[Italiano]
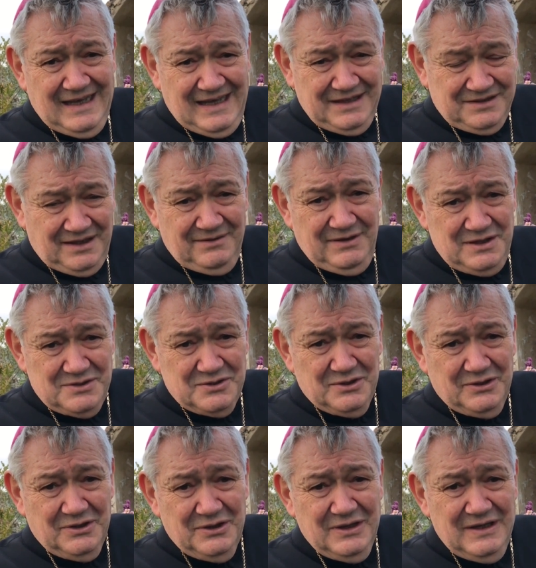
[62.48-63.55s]

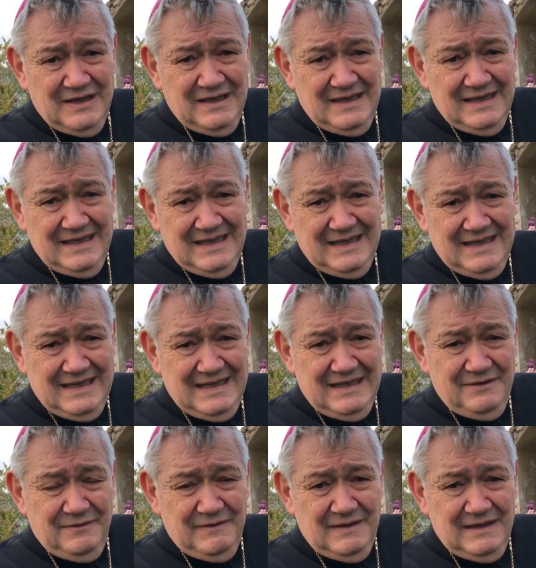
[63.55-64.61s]
attraverso
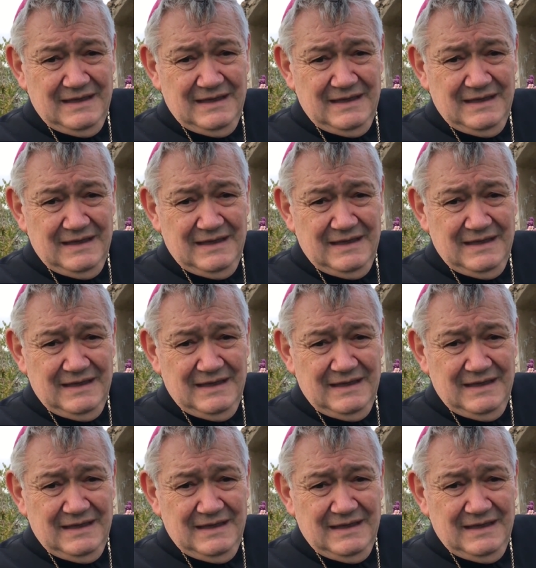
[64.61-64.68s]
i,